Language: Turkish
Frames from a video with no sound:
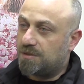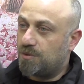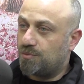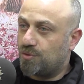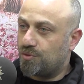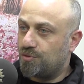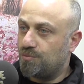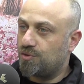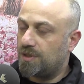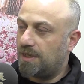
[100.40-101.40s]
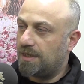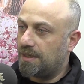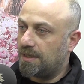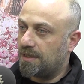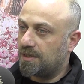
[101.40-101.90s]
Şimdi bu sosumuzda
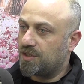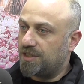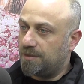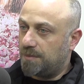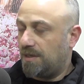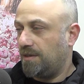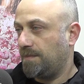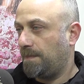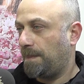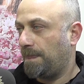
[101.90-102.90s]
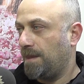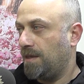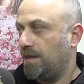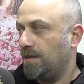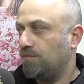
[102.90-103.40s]
e, kıyma.
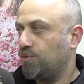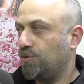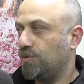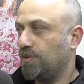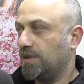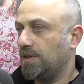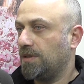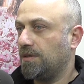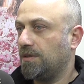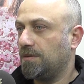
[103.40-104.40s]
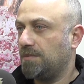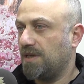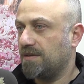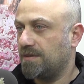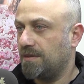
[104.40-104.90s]
Bunu e,
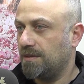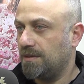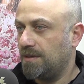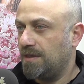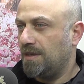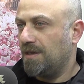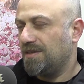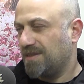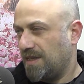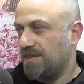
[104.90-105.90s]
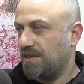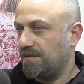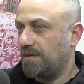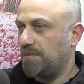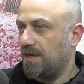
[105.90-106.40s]
biraz salça
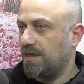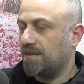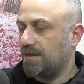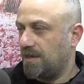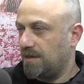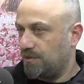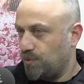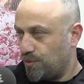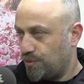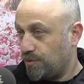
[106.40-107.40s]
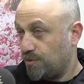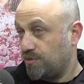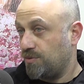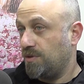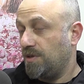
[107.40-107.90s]
ve baharatlarla
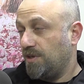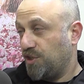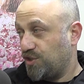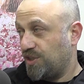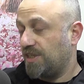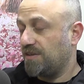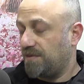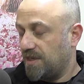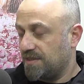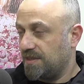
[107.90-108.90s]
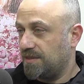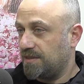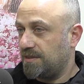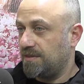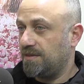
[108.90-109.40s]
yoğuruyoruz. İşçiliği
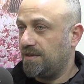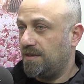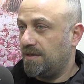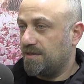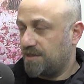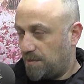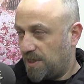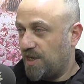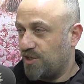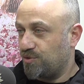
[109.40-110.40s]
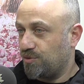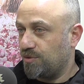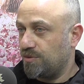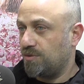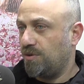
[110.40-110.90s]
fazladır zaman
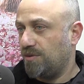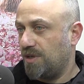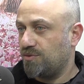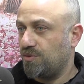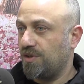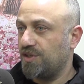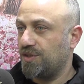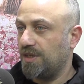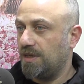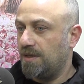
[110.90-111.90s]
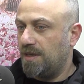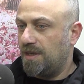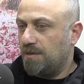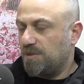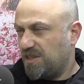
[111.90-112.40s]
harcıyoruz. Ondan sonra işte
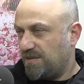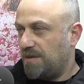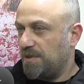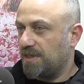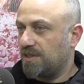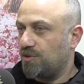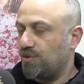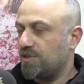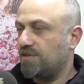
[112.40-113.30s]
kıvama getiriyoruz.